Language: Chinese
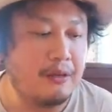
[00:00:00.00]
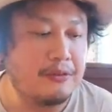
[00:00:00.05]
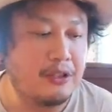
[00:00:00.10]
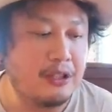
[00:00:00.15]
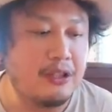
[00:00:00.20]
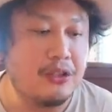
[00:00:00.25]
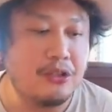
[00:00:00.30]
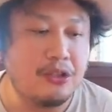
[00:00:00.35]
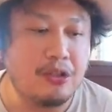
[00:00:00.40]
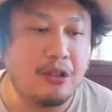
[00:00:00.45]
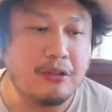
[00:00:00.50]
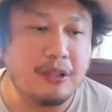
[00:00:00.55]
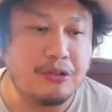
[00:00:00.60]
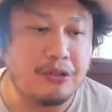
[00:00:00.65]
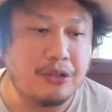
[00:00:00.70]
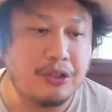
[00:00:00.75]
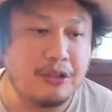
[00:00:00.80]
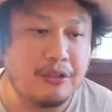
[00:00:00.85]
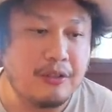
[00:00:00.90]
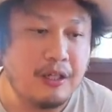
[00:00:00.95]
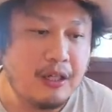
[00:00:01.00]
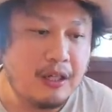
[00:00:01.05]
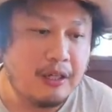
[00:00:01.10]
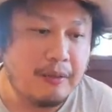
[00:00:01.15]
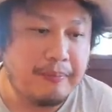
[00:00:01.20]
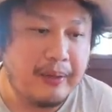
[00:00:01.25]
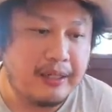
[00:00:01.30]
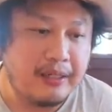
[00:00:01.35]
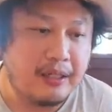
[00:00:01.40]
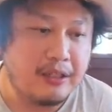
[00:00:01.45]
真的是优点就是
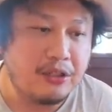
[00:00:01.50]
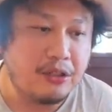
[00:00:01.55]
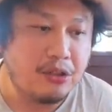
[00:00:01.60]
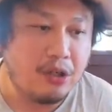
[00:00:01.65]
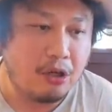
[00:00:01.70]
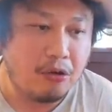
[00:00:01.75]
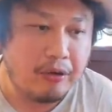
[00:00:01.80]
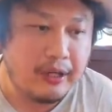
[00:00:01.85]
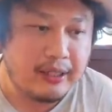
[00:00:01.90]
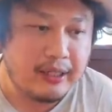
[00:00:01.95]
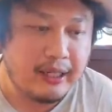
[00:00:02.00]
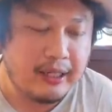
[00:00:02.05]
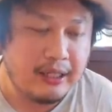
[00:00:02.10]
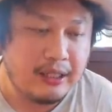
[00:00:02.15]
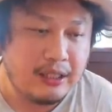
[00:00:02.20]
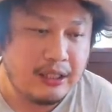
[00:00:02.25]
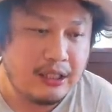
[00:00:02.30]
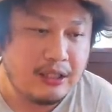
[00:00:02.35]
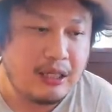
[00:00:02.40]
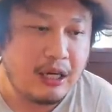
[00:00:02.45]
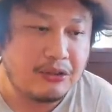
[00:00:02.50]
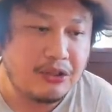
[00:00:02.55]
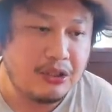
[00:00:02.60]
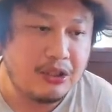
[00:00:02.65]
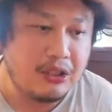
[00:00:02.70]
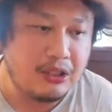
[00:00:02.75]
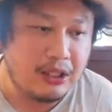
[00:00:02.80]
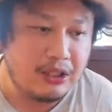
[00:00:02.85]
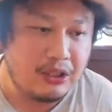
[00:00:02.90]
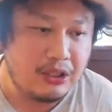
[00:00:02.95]
每个人的口味可以依照自
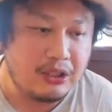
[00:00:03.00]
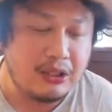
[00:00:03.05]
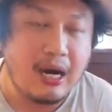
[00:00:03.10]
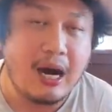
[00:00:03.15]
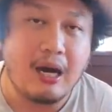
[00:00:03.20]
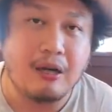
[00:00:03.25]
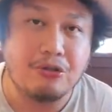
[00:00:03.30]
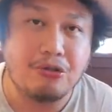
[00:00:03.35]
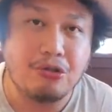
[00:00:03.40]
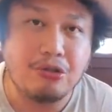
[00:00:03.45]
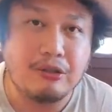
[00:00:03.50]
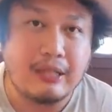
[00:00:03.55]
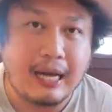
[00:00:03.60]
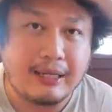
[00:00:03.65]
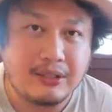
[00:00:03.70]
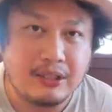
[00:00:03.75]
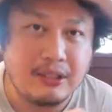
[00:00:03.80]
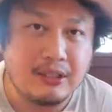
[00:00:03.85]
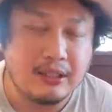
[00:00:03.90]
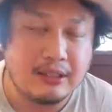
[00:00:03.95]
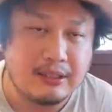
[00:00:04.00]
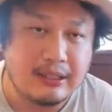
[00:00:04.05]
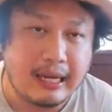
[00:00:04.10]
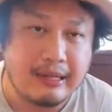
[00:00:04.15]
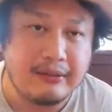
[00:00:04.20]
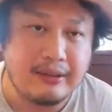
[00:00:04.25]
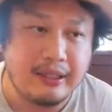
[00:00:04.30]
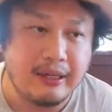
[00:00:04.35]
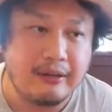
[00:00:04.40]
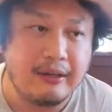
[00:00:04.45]
己的喜好去拿自己的
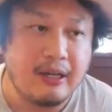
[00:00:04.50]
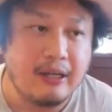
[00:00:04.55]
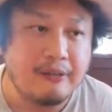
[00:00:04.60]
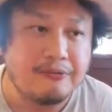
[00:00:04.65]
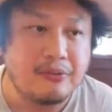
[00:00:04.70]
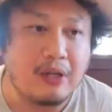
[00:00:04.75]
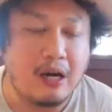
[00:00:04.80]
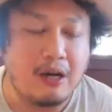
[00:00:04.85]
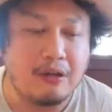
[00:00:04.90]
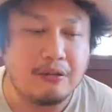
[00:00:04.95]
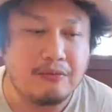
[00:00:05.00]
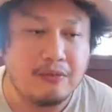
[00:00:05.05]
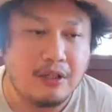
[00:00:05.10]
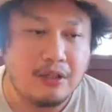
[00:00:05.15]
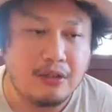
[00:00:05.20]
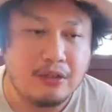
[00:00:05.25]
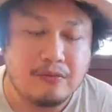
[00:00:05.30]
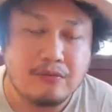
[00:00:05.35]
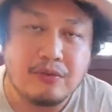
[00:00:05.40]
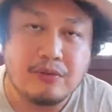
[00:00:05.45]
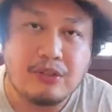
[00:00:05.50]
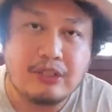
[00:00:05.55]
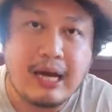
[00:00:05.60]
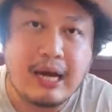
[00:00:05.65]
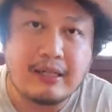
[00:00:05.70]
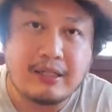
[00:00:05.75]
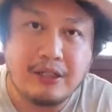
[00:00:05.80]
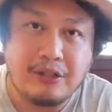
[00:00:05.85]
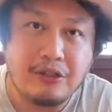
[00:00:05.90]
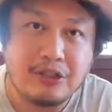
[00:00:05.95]
餐点，然后
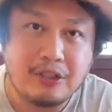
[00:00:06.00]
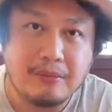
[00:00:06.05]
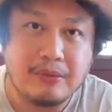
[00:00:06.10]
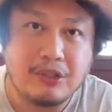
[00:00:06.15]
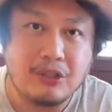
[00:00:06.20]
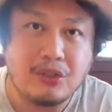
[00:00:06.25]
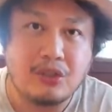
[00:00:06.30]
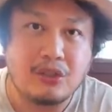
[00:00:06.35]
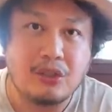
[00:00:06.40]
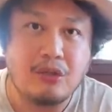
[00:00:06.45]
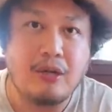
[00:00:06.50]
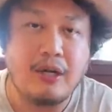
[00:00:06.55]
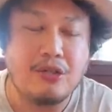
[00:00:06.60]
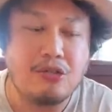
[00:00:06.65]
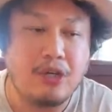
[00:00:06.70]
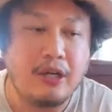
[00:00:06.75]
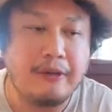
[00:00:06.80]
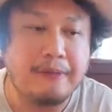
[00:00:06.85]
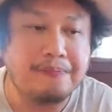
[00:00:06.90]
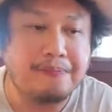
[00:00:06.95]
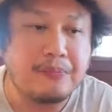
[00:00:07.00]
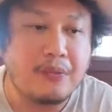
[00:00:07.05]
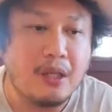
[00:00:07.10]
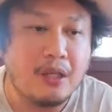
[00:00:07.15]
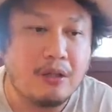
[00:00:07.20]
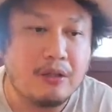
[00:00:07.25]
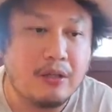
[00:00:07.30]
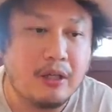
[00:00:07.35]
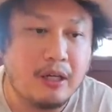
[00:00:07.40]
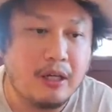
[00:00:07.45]
价格又这么的实惠，所以
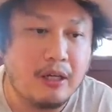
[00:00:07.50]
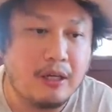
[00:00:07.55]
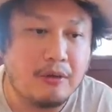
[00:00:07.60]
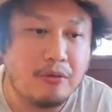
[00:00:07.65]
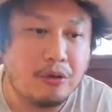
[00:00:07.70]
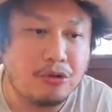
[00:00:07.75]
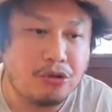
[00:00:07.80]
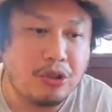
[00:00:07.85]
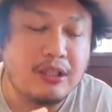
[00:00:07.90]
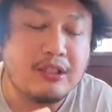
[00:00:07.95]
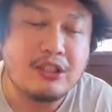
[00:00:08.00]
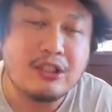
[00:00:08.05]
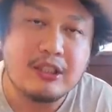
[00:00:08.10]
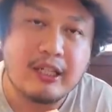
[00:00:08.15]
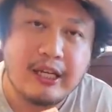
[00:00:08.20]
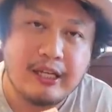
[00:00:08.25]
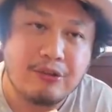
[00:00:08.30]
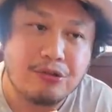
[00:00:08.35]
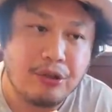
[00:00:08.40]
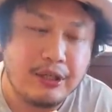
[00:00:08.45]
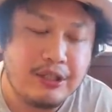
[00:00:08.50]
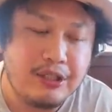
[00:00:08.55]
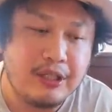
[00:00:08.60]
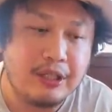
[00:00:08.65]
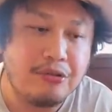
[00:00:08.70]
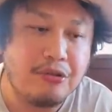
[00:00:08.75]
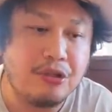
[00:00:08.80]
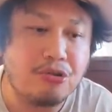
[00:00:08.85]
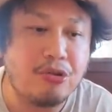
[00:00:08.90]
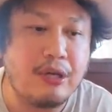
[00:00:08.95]
我觉得是可以推
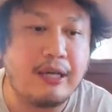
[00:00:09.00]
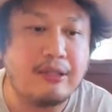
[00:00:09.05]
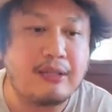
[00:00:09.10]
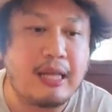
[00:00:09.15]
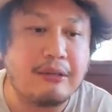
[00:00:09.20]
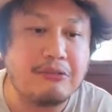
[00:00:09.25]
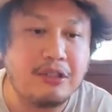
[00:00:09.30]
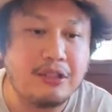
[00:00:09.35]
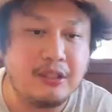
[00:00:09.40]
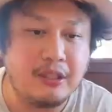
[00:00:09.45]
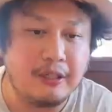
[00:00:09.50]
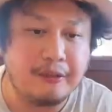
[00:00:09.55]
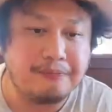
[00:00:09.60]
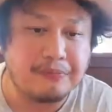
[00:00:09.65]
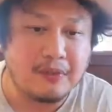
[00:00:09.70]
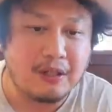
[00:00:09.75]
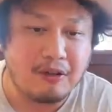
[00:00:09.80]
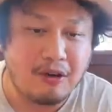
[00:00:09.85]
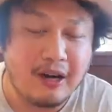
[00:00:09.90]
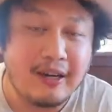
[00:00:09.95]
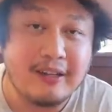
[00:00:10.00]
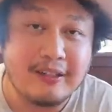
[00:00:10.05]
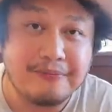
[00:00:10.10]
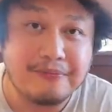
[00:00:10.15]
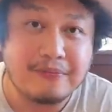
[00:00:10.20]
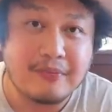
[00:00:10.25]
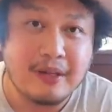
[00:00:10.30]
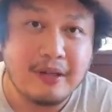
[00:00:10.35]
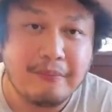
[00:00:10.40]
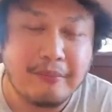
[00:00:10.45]
荐。因为虽然当地的华人
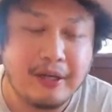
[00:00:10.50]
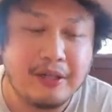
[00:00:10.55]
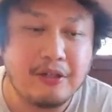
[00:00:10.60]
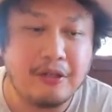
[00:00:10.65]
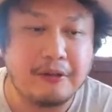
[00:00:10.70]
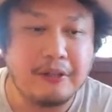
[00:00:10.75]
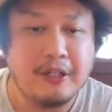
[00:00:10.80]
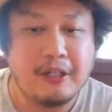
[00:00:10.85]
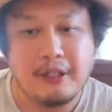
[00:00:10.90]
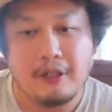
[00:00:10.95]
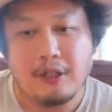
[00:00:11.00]
朋友